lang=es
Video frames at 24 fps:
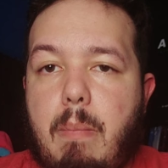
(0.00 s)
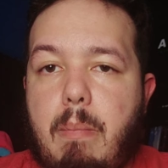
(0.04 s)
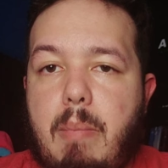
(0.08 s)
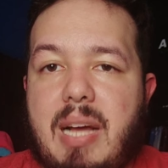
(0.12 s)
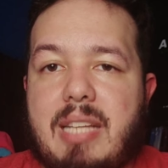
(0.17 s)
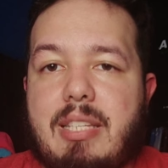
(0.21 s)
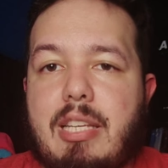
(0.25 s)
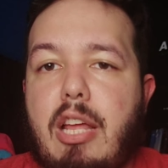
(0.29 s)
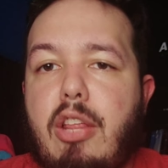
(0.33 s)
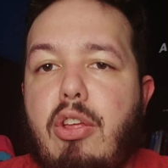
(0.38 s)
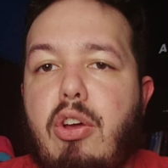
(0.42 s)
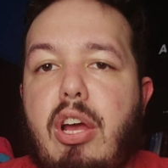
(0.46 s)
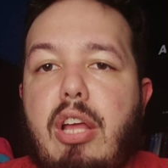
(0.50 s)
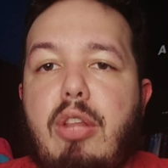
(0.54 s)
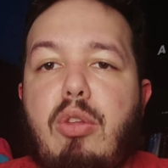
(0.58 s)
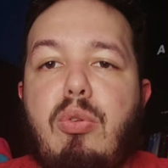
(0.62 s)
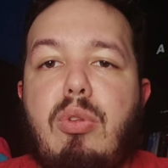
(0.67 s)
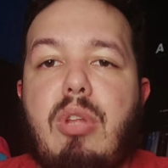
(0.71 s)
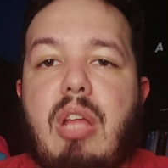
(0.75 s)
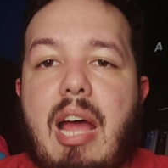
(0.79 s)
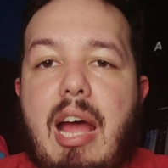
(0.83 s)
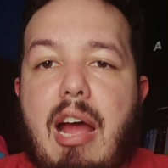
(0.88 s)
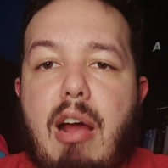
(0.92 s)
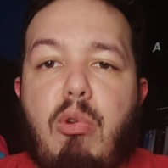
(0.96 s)
Basado en
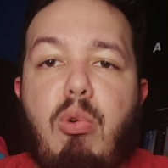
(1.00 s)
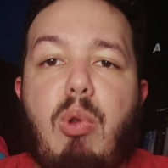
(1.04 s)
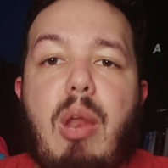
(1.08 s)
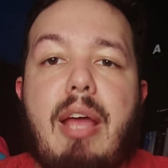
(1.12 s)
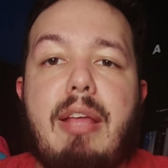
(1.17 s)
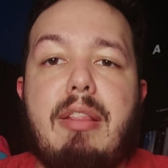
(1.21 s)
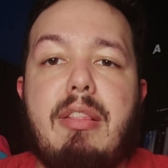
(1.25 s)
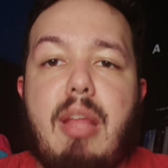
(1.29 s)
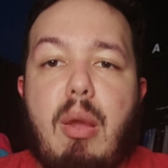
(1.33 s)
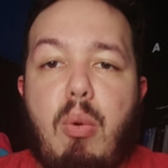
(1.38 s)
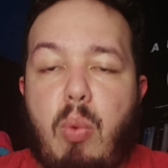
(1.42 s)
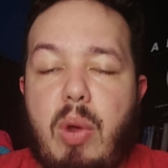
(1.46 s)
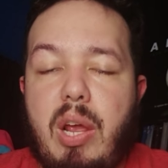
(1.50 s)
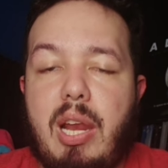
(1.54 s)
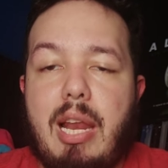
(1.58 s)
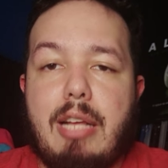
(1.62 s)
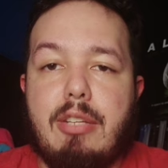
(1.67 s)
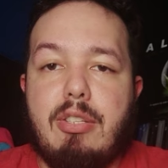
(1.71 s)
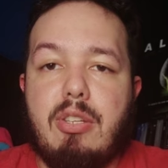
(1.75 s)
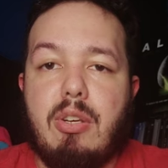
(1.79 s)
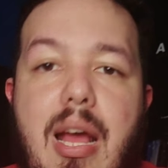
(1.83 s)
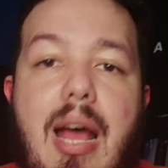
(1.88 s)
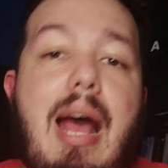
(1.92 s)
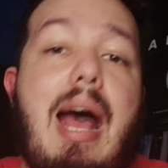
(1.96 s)
un outline de
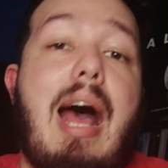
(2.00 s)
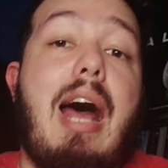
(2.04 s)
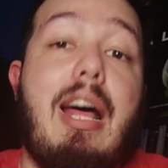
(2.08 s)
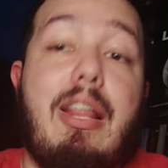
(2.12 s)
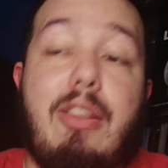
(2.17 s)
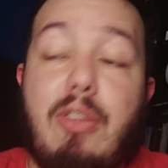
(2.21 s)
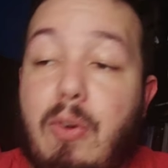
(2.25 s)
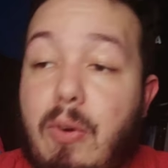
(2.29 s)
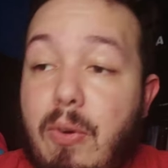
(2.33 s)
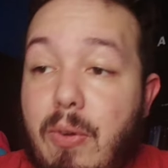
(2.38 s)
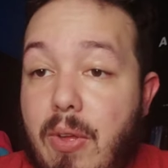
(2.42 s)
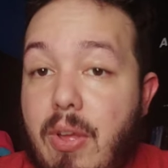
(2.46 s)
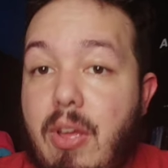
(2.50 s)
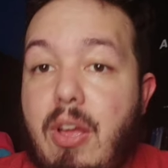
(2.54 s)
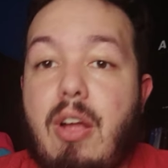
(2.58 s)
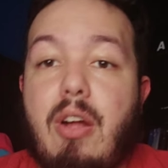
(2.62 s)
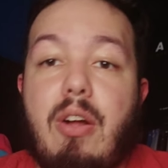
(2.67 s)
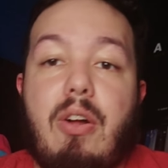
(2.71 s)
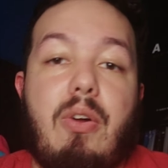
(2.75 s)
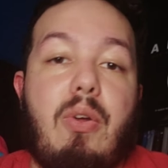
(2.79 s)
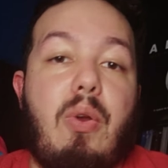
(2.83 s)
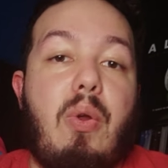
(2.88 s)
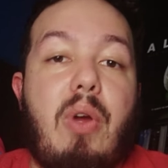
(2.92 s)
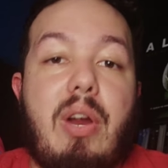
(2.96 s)
Williamson, ah no,
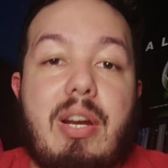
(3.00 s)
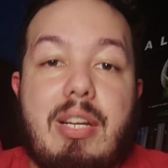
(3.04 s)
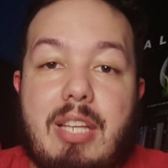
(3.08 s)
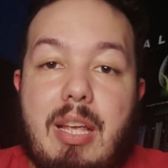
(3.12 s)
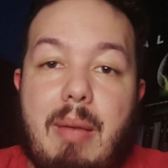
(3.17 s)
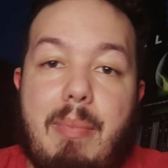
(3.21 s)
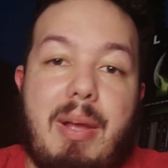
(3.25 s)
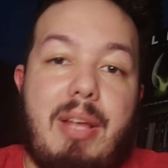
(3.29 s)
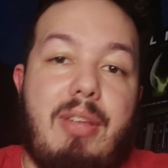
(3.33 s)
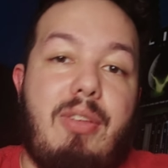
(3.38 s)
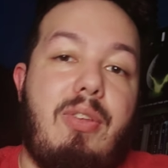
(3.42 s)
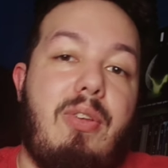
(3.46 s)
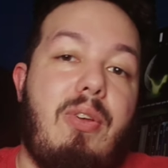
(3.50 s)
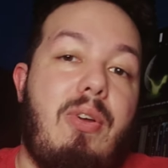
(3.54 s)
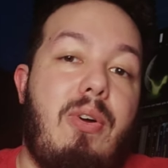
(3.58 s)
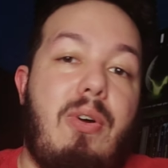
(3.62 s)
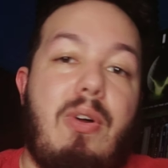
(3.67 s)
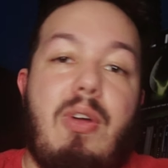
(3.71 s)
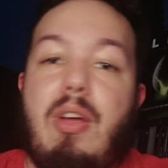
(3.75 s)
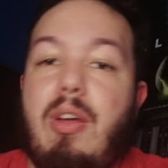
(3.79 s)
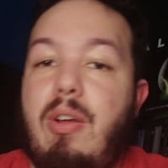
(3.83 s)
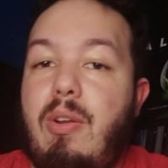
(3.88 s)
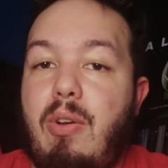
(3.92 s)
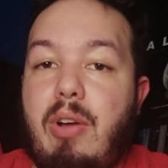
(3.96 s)
Kruger se
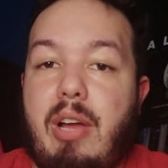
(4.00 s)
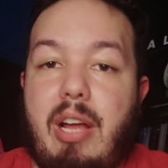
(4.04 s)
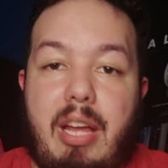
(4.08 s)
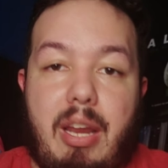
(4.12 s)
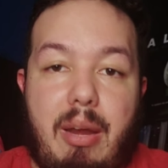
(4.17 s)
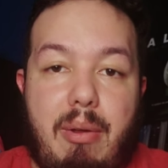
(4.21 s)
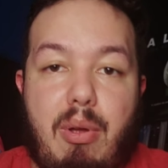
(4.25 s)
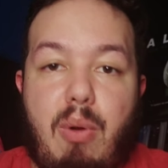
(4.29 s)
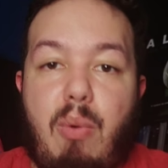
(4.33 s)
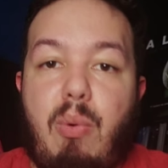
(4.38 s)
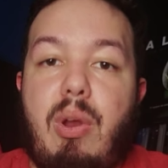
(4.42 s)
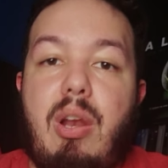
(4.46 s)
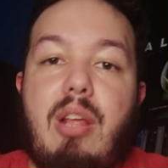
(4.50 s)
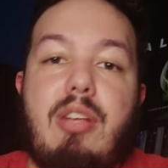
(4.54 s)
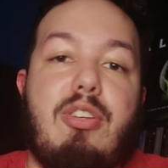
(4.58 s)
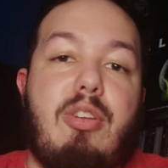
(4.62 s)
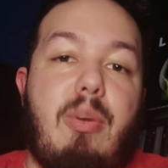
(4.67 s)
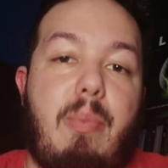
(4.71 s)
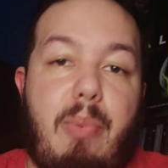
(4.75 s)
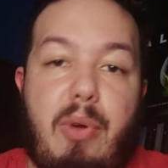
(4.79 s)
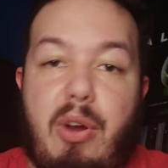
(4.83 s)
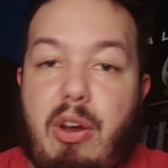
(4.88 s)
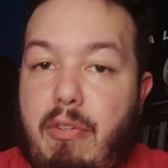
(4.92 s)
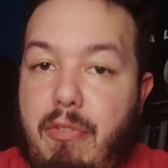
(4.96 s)
pasó lo que escribió
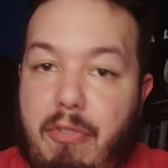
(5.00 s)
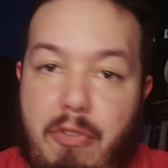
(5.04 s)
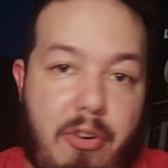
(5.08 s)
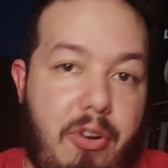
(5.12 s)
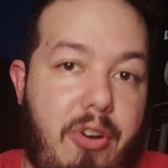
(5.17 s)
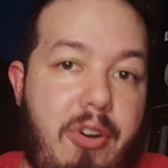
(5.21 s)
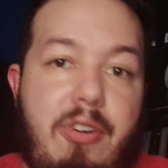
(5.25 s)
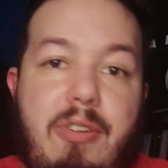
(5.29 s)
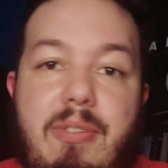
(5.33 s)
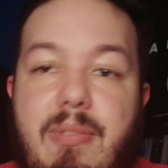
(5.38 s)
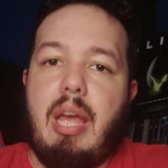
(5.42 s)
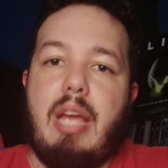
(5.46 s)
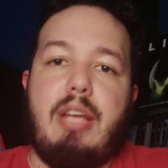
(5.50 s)
Williamson por el forro.